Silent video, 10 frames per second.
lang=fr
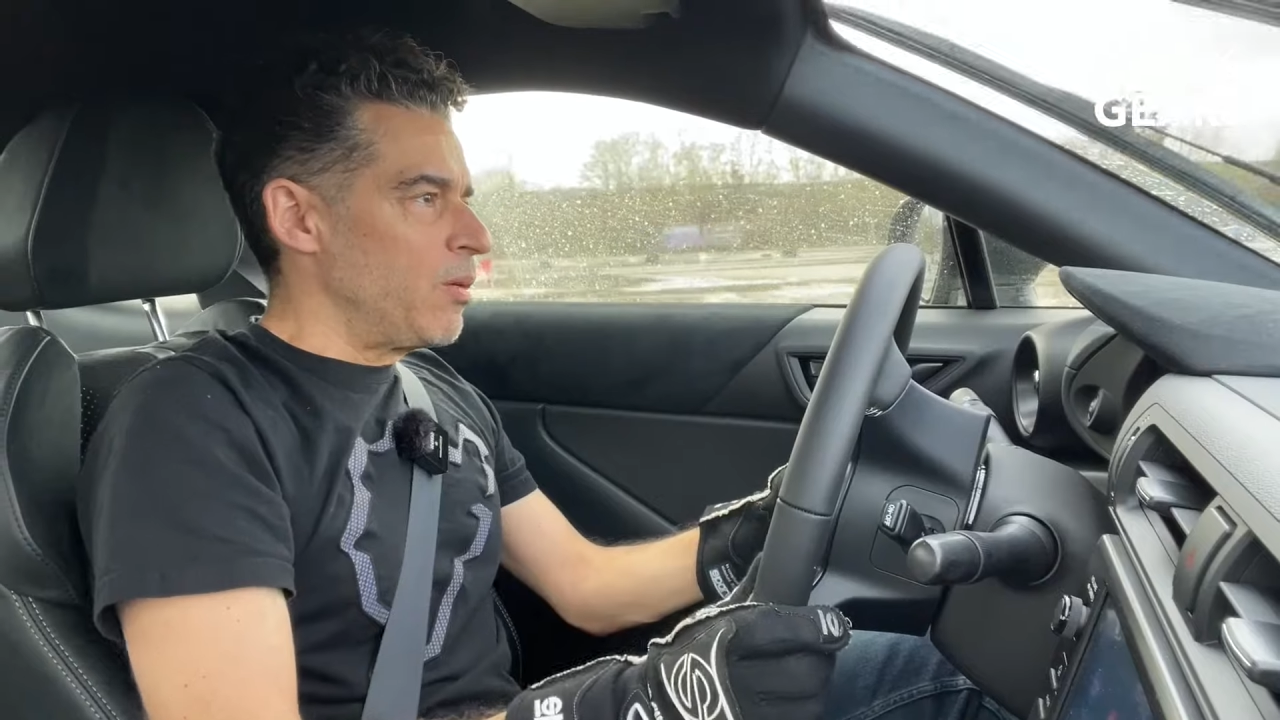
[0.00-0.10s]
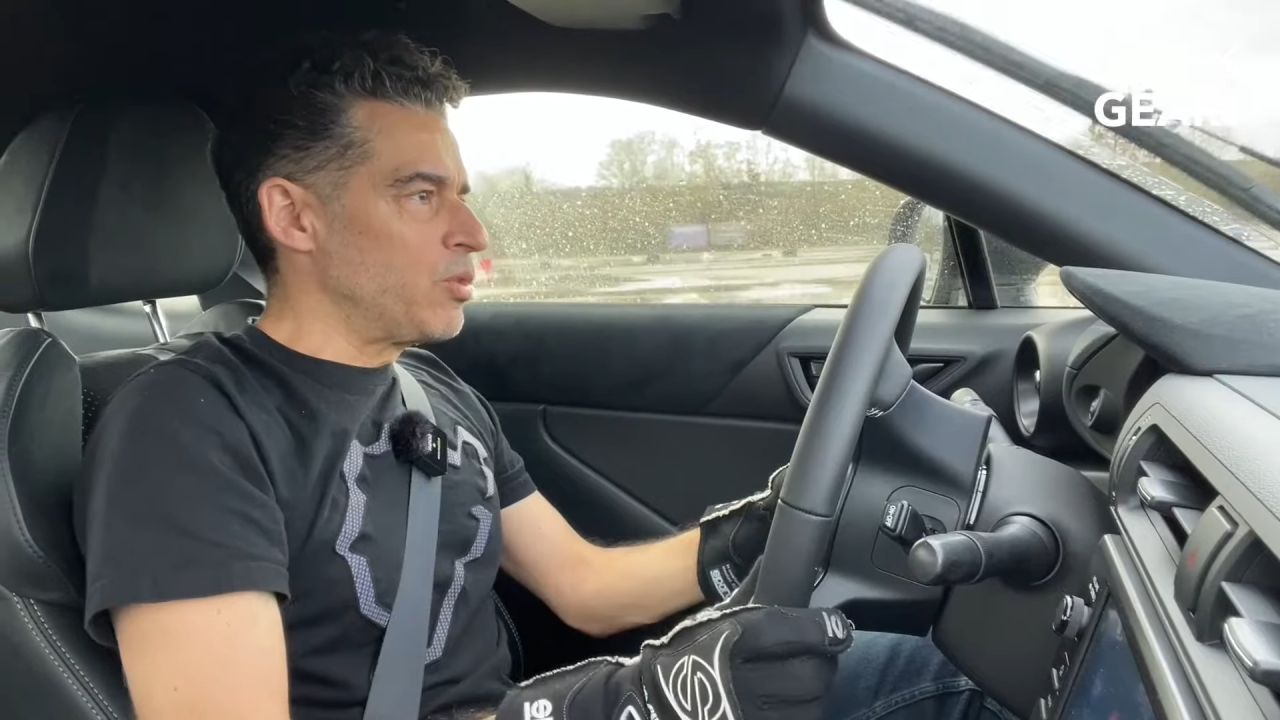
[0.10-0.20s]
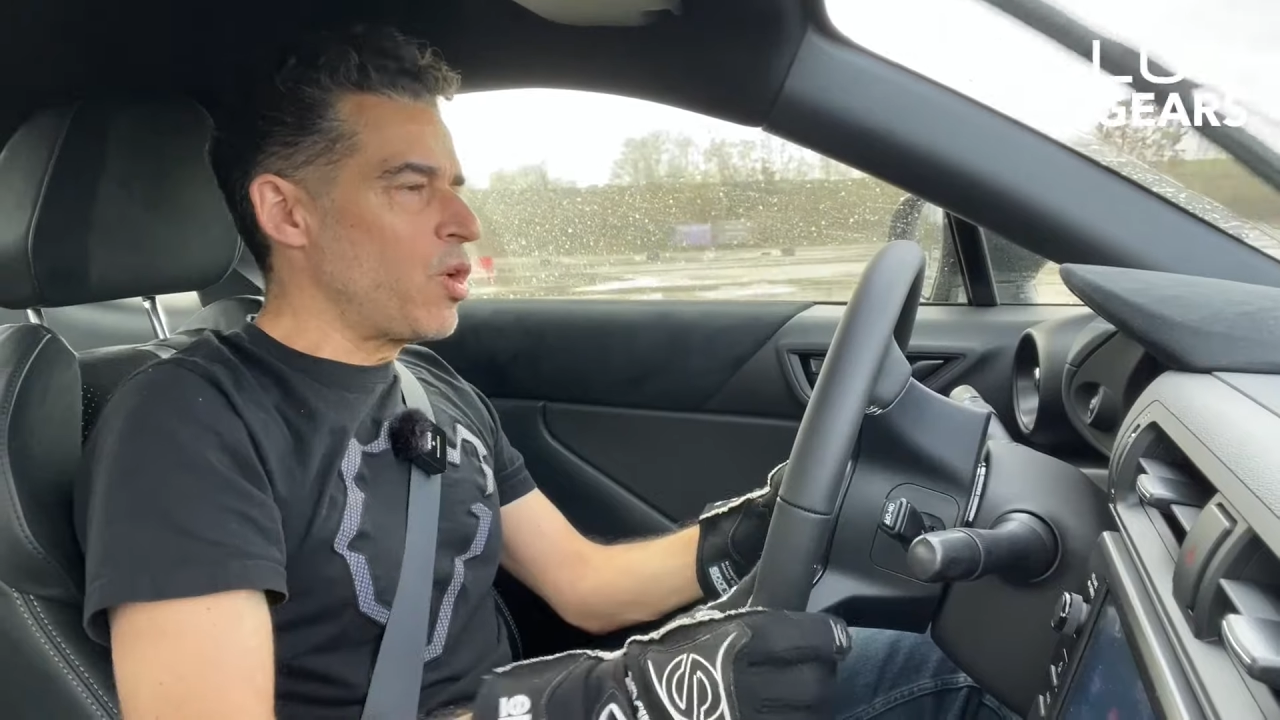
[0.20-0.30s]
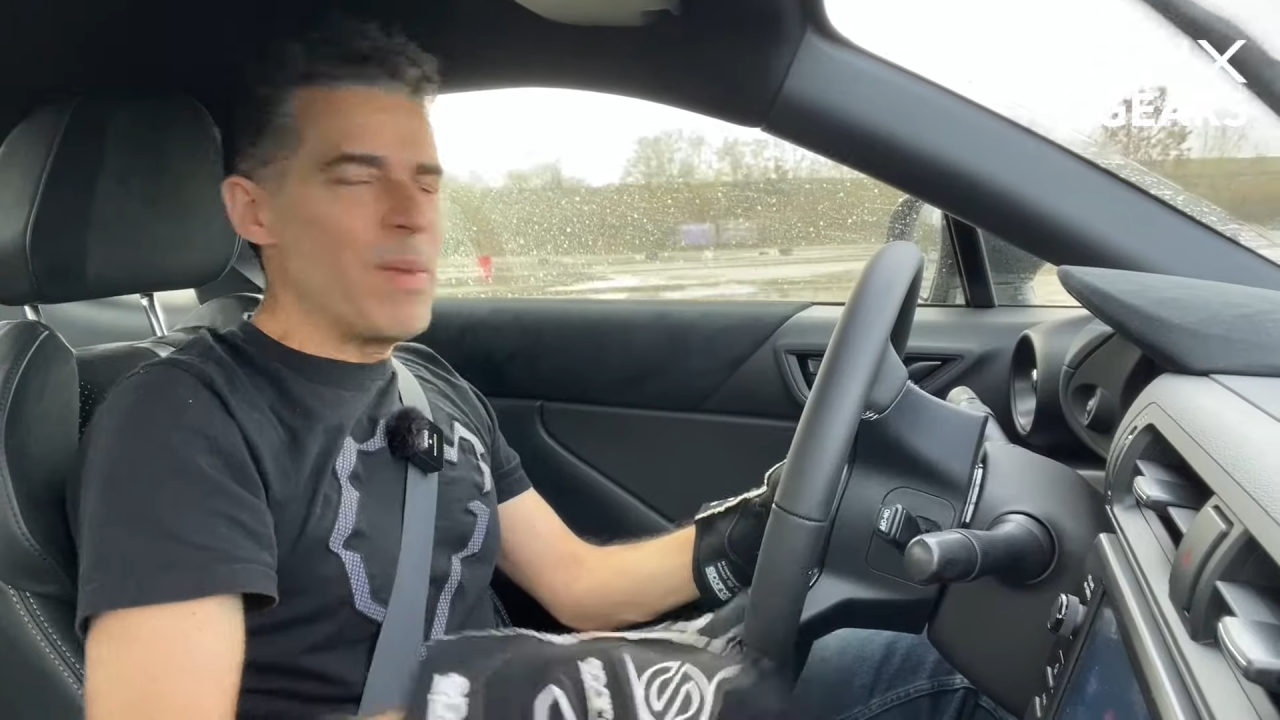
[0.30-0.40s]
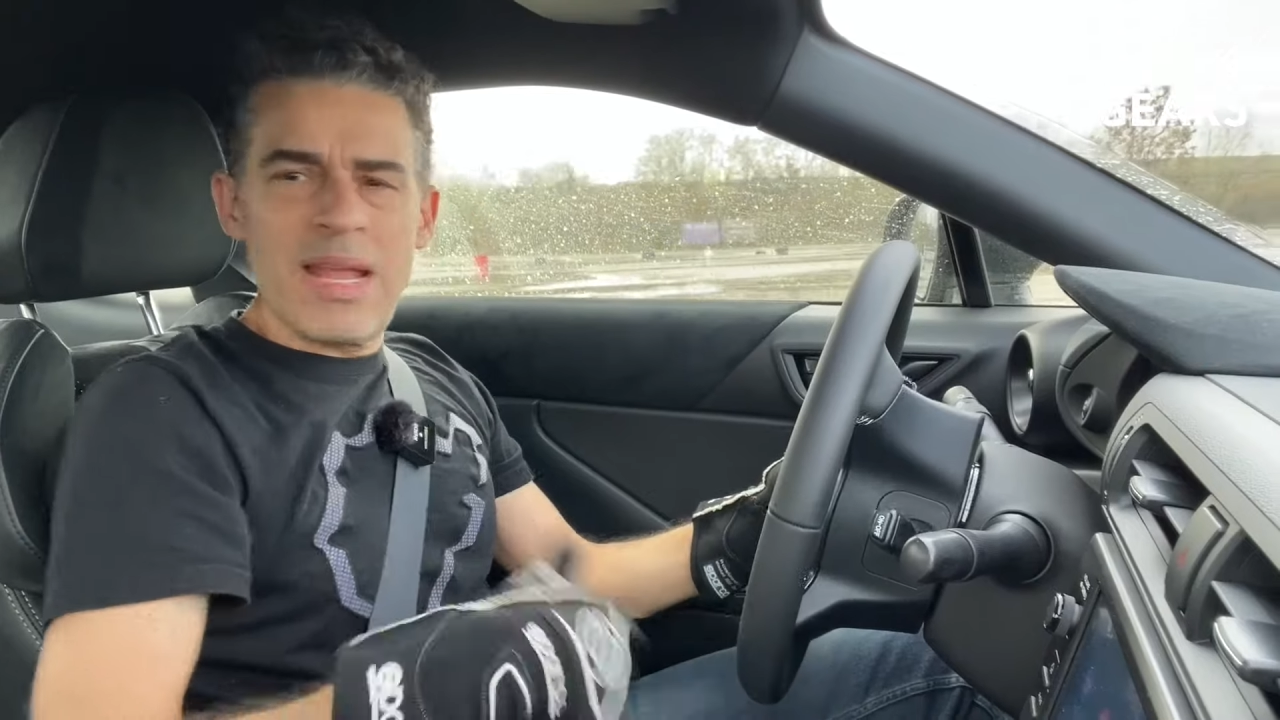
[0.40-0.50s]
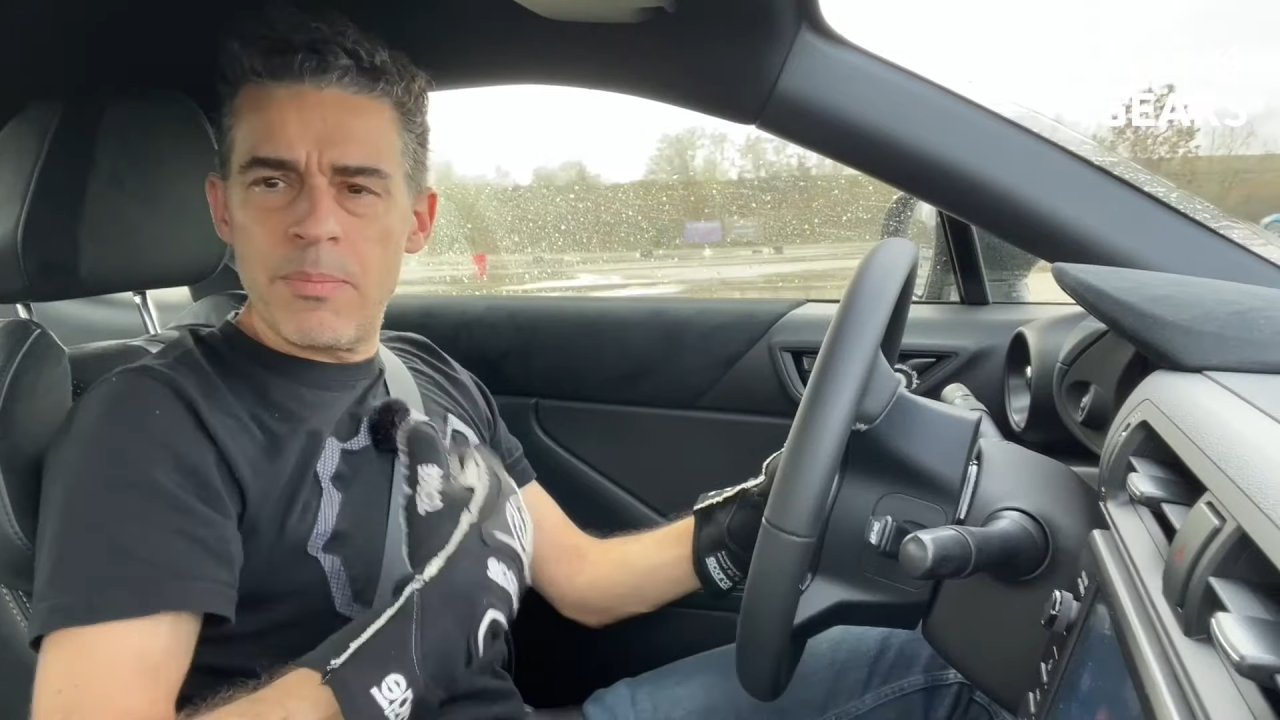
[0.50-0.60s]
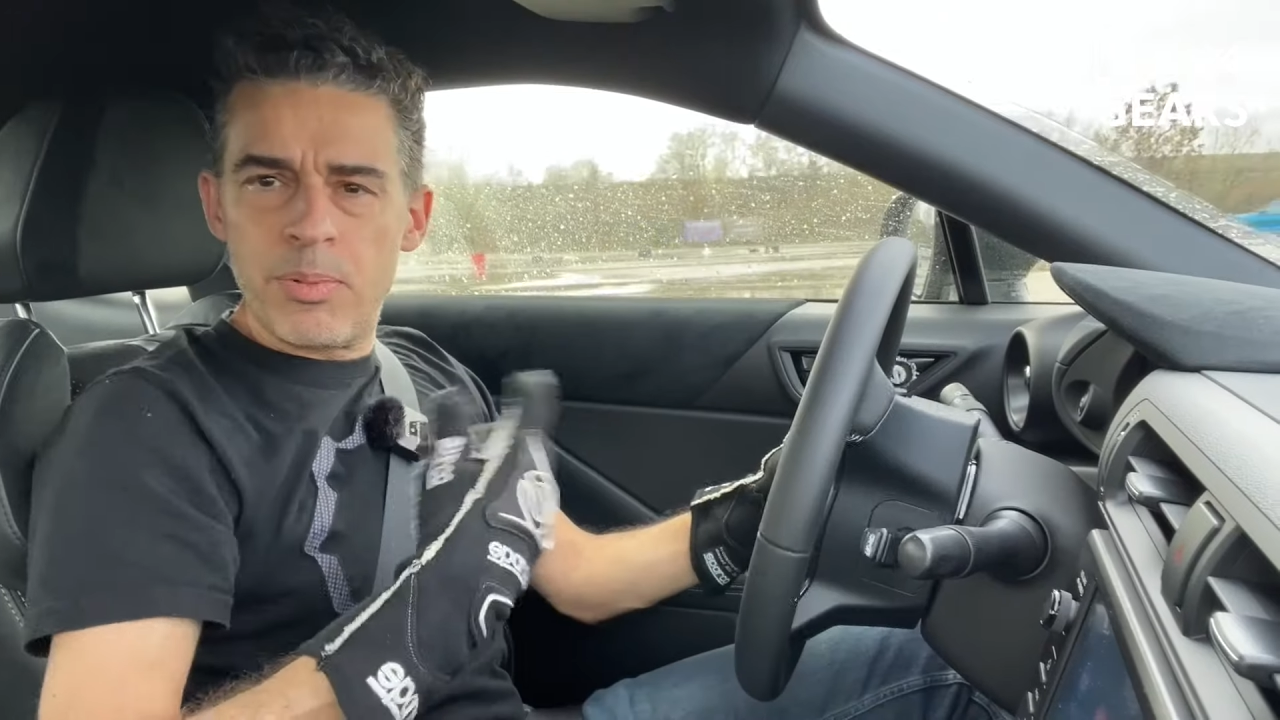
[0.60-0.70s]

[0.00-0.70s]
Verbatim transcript: s'en un